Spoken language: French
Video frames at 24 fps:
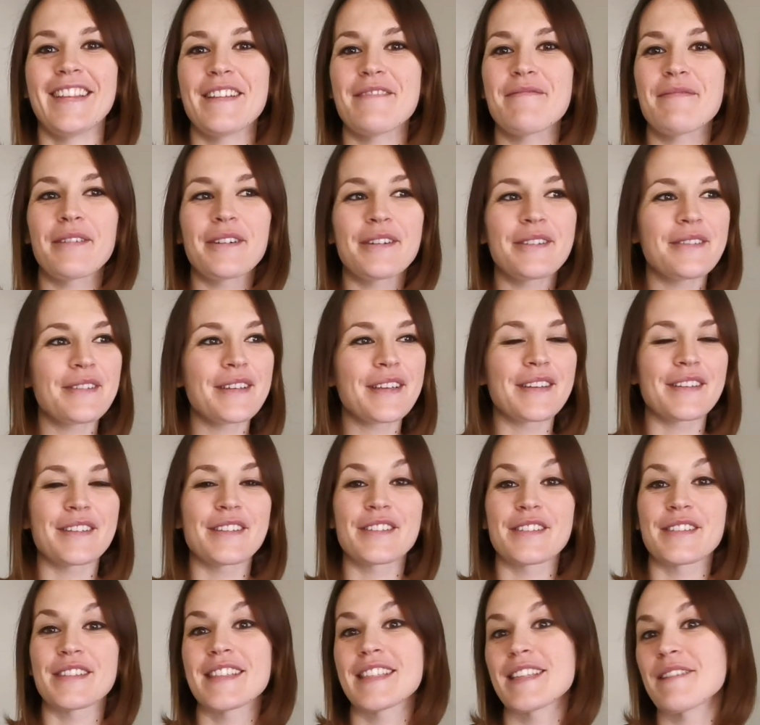des produits
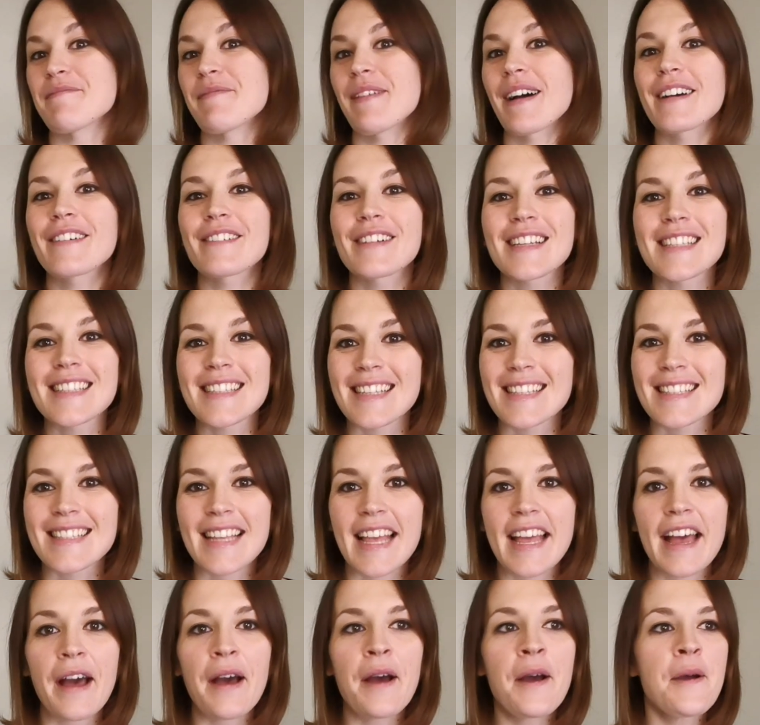que je ne sais pas à quoi ça
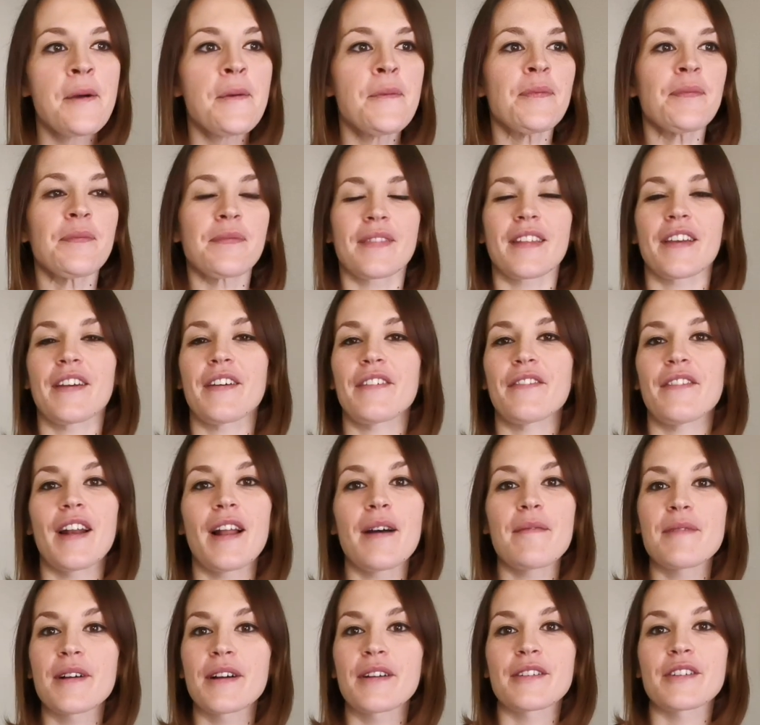sert.
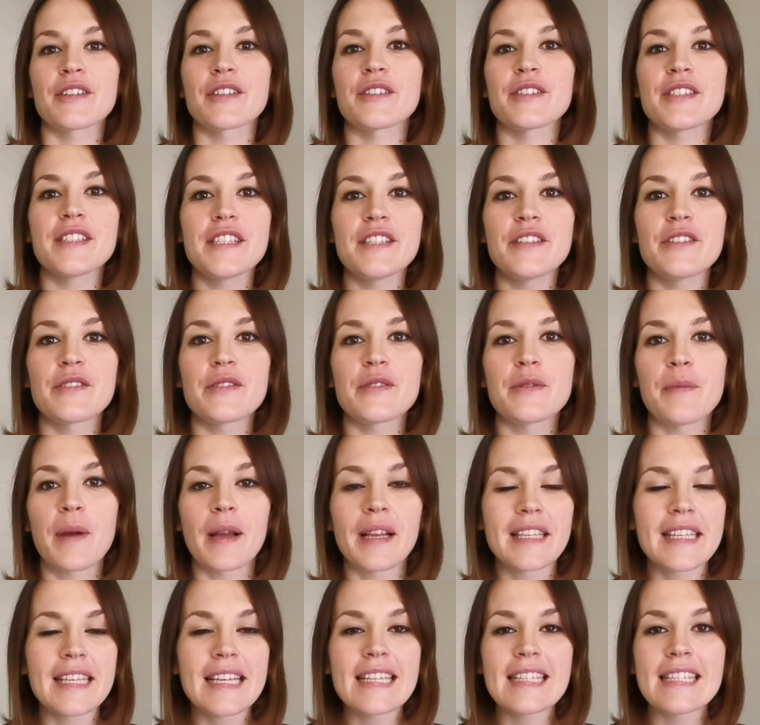voilà, moi, quand je dis je suis
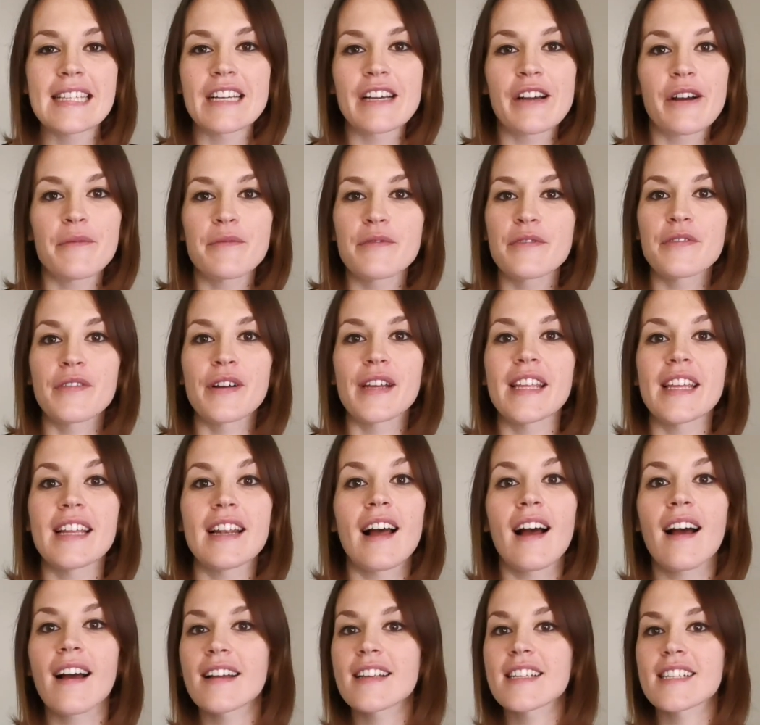maquillée, c'est comme vous voyez
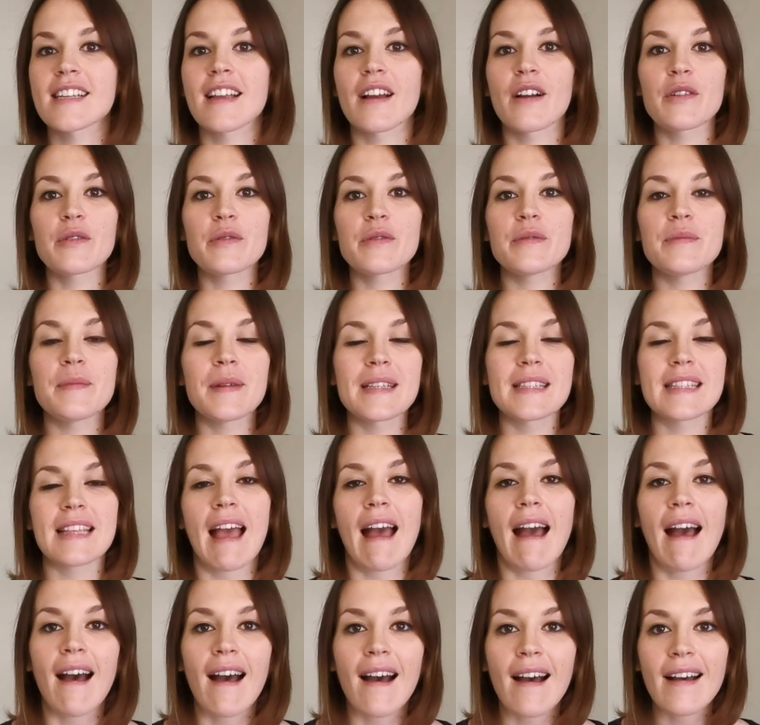là, j'ai un coup de
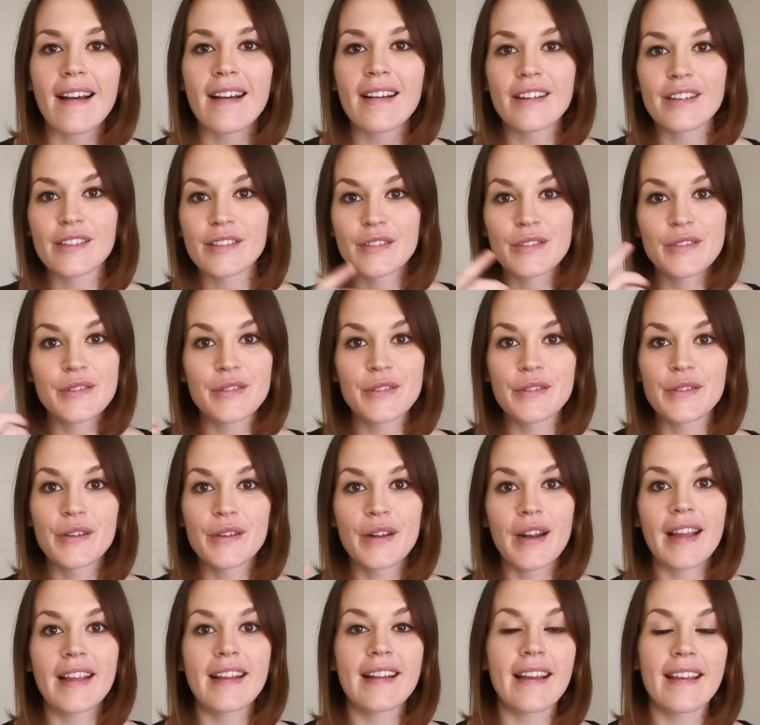mascara, du, de
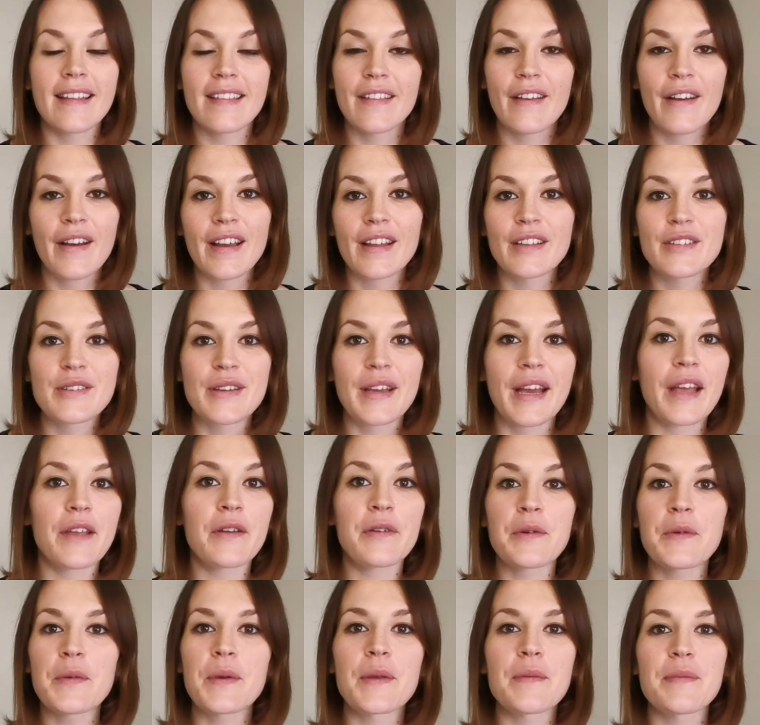l'eyeliner et du
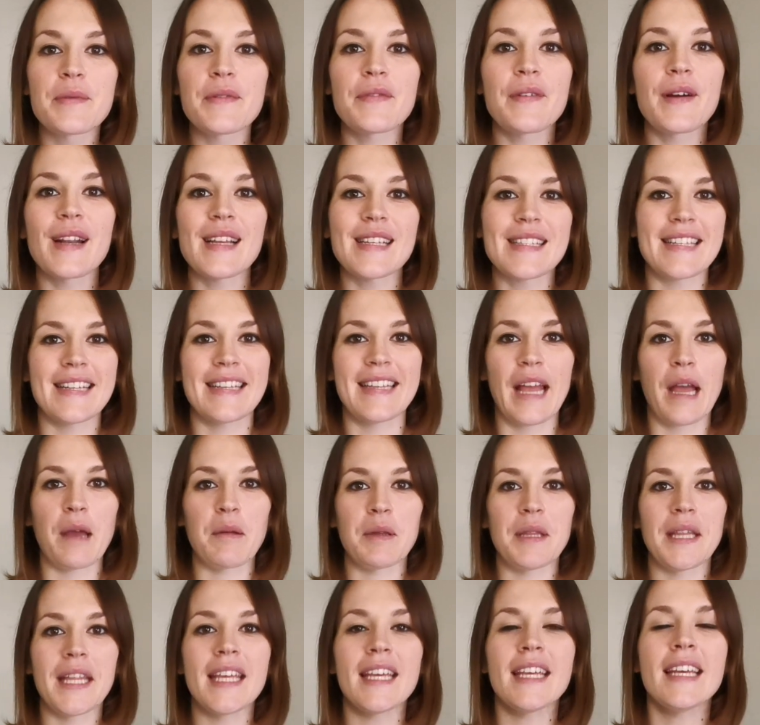crayon, et puis voilà, c'est
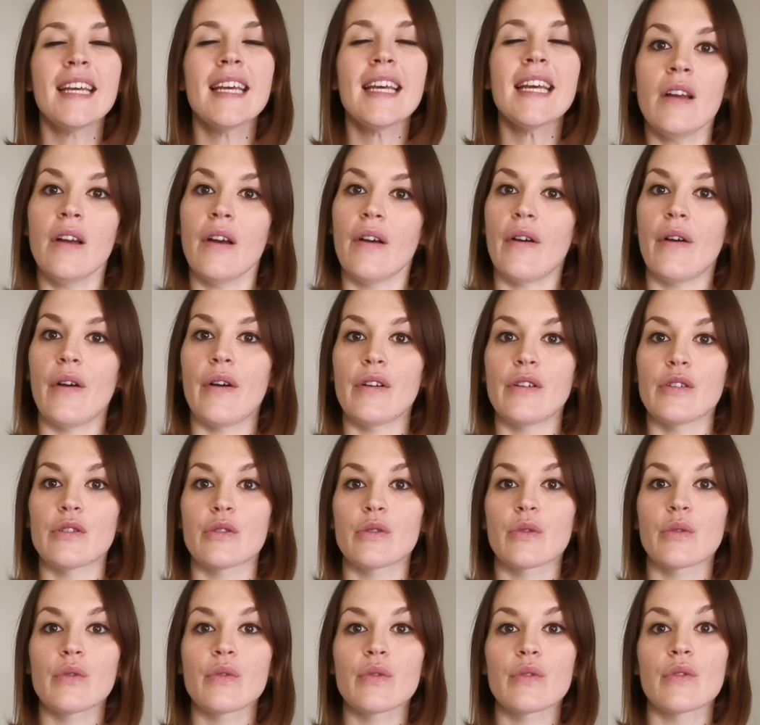terminé. Euh,
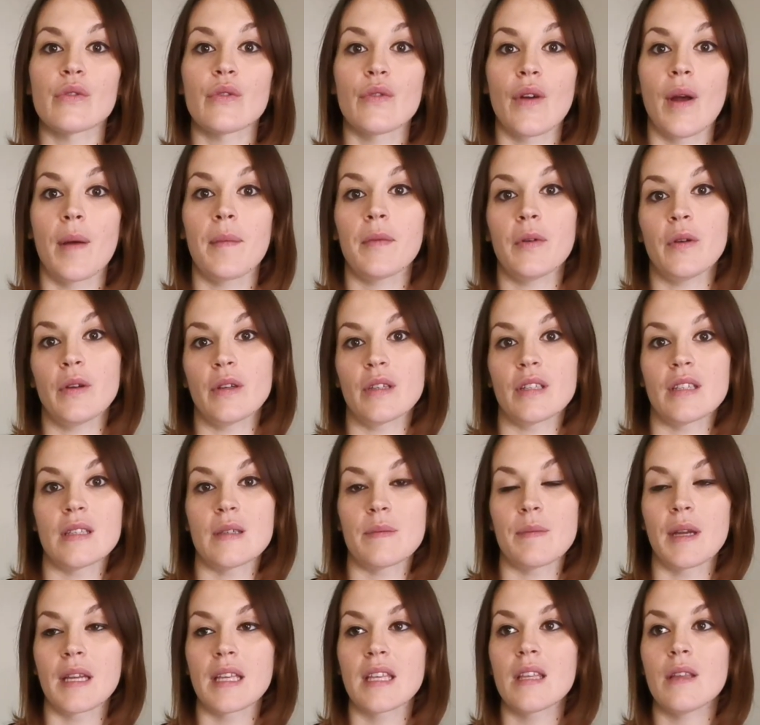je trouve qu'une femme euh, qui
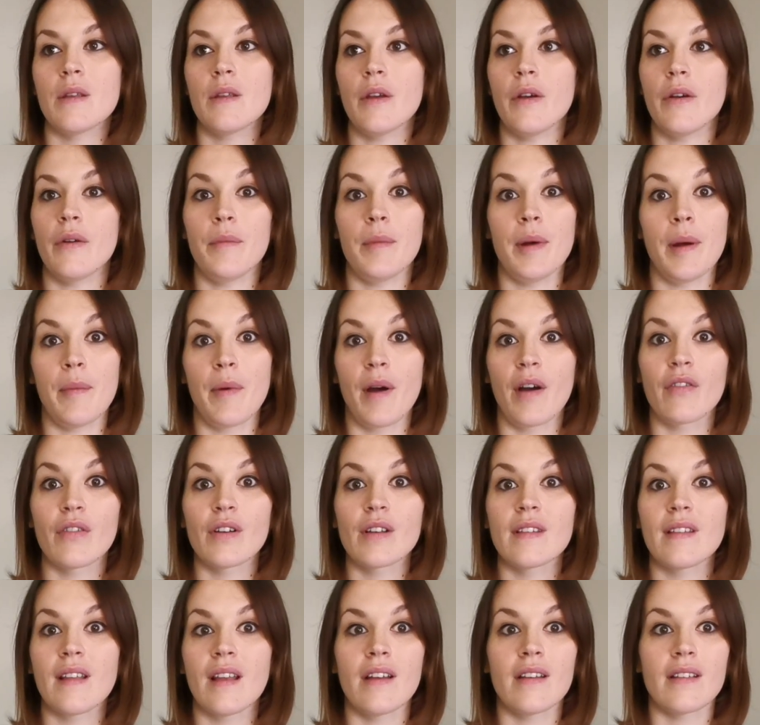se maquille, euh, bah,
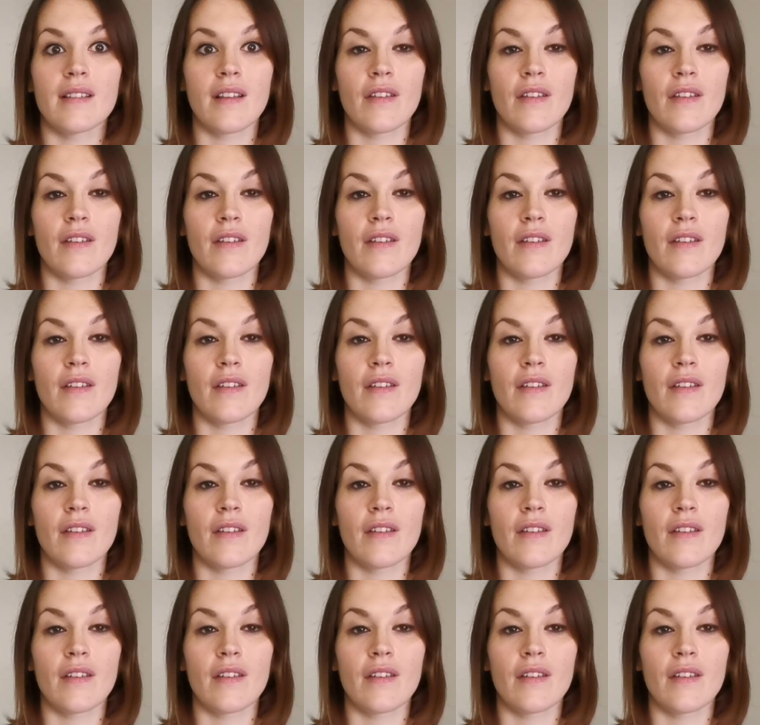parfois ça,